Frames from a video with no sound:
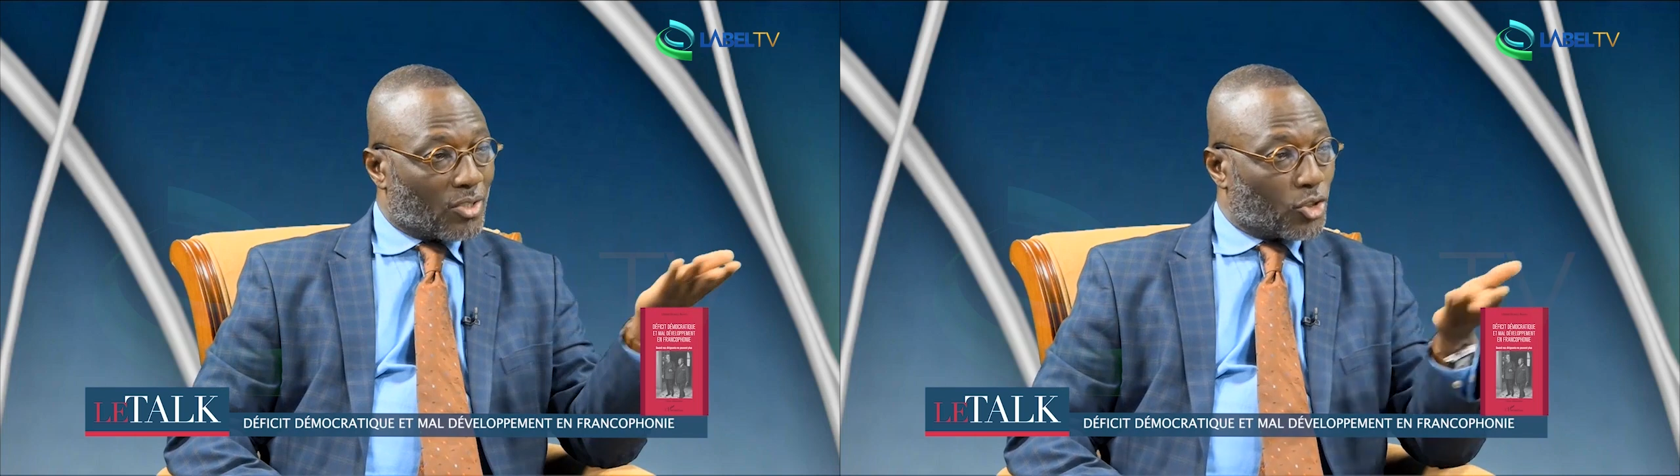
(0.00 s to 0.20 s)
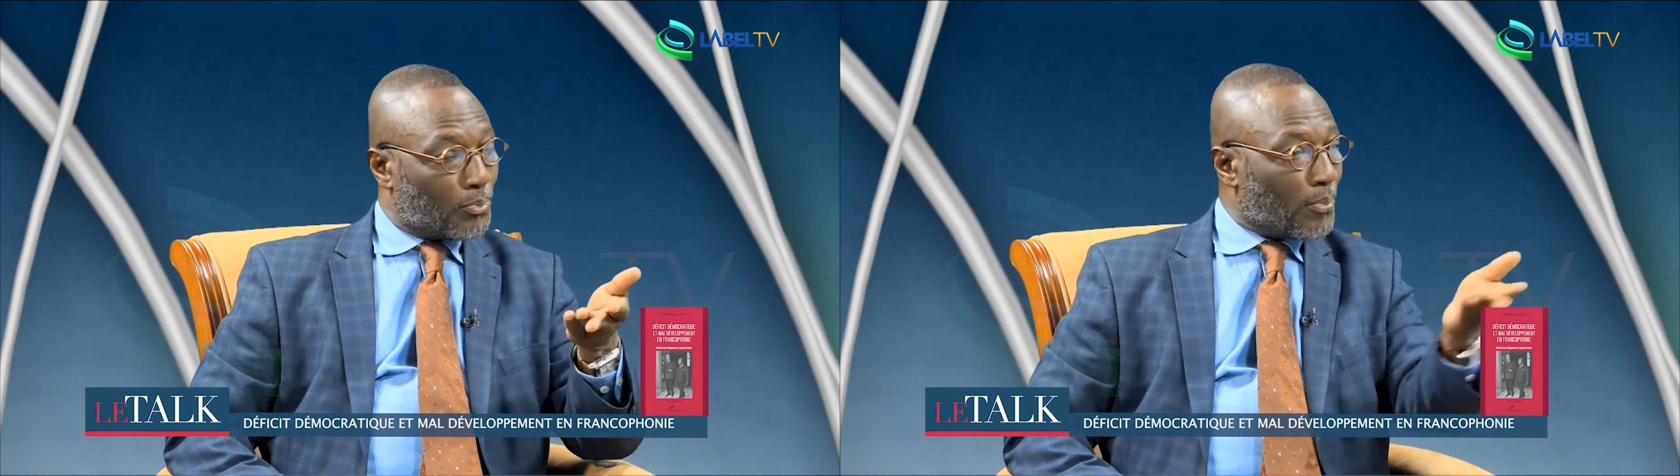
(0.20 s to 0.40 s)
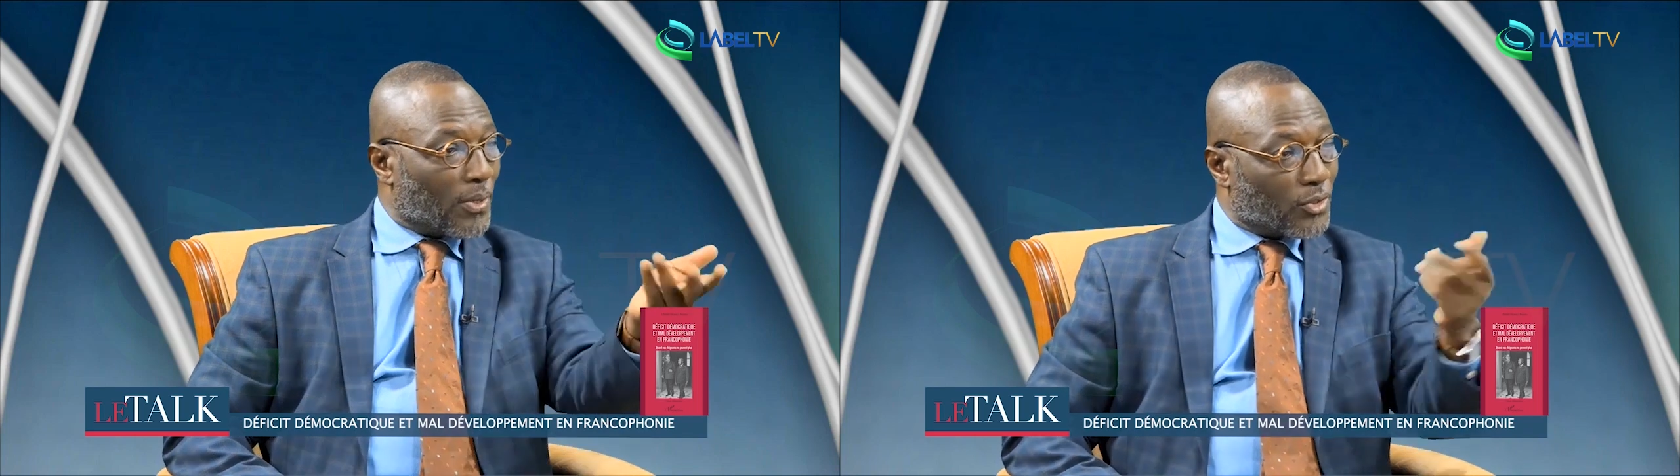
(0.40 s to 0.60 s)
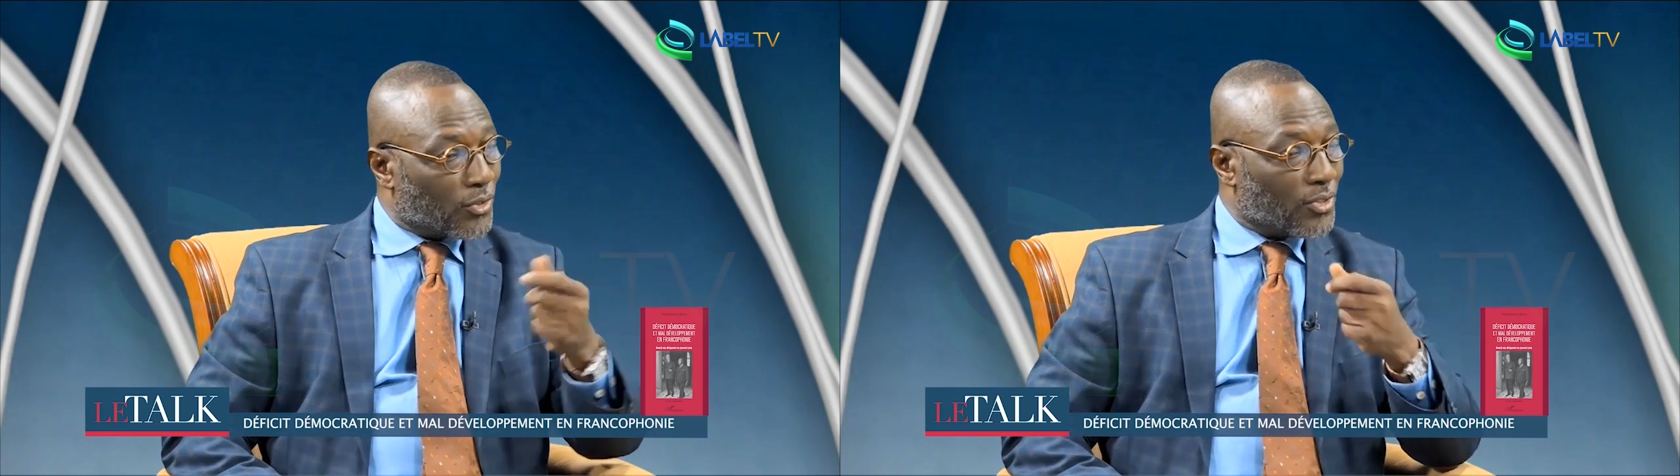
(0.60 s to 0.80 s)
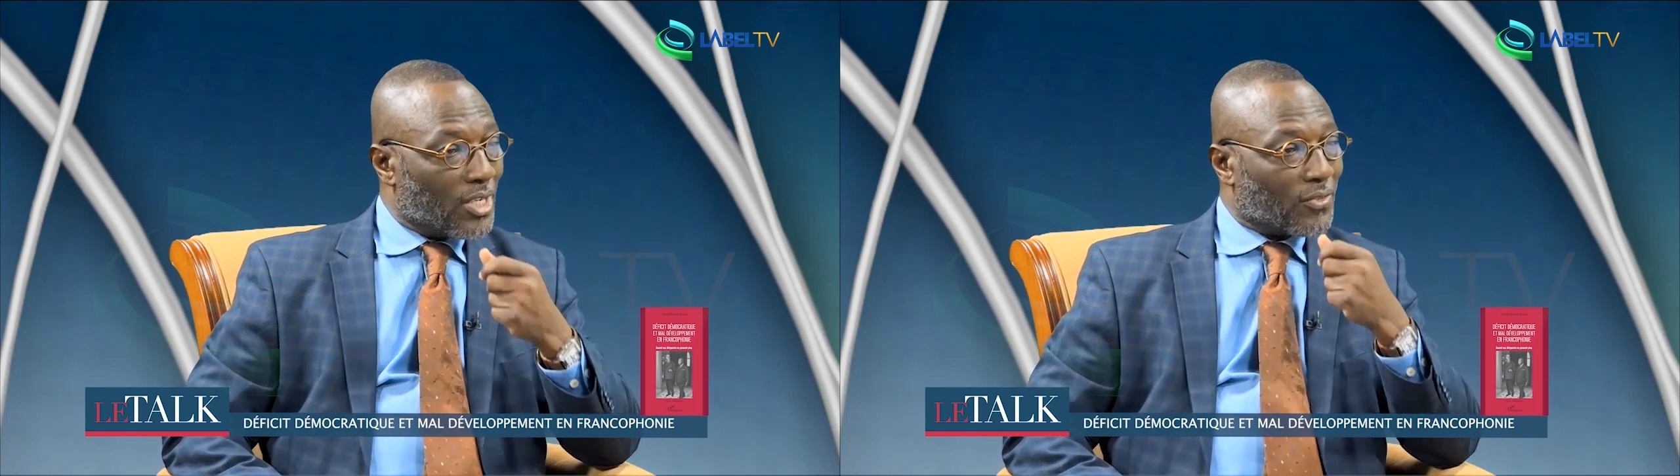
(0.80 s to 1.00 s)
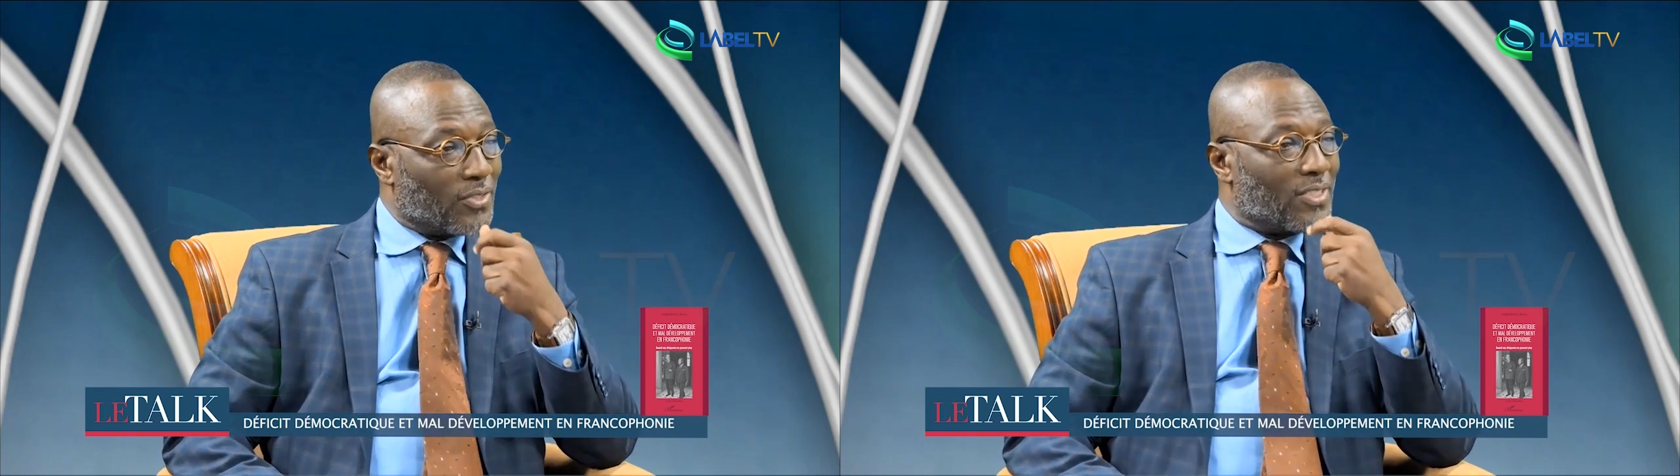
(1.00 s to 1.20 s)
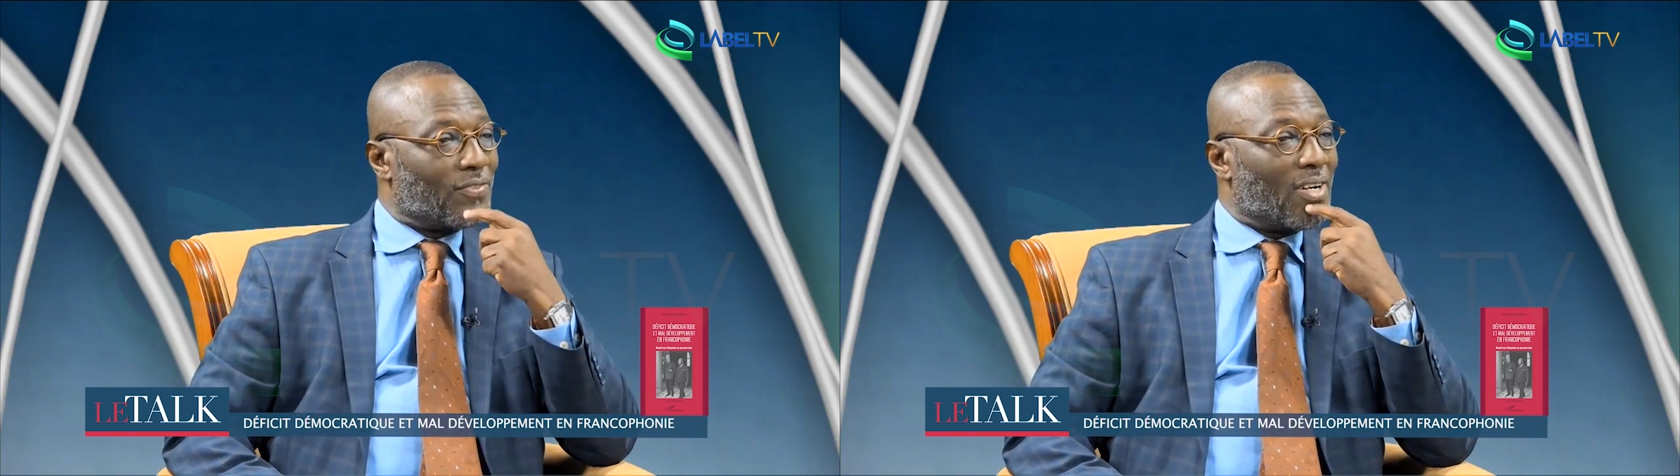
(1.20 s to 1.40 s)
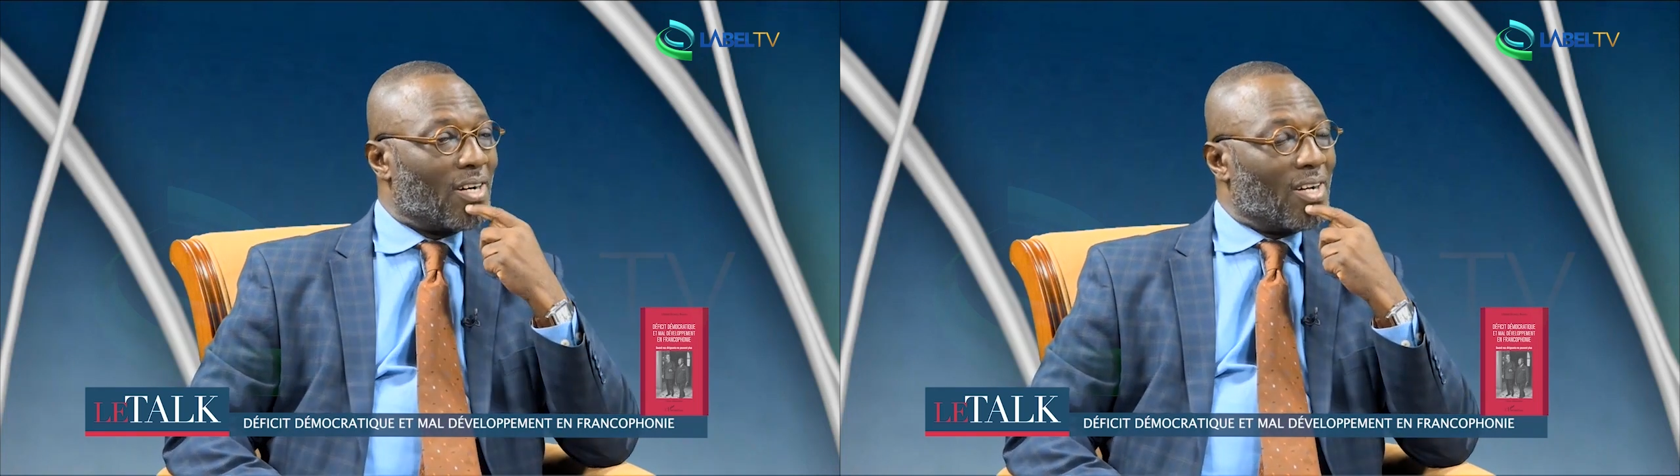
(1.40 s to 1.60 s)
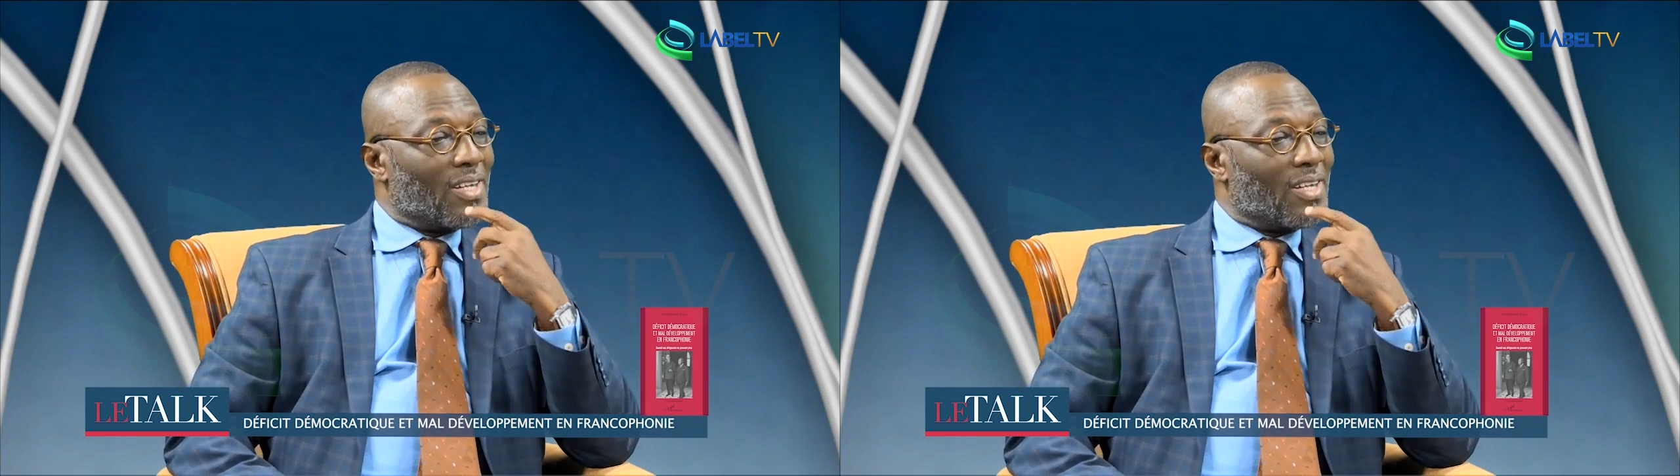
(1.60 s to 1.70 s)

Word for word: Je peux prendre celui de la Côte d'Ivoire,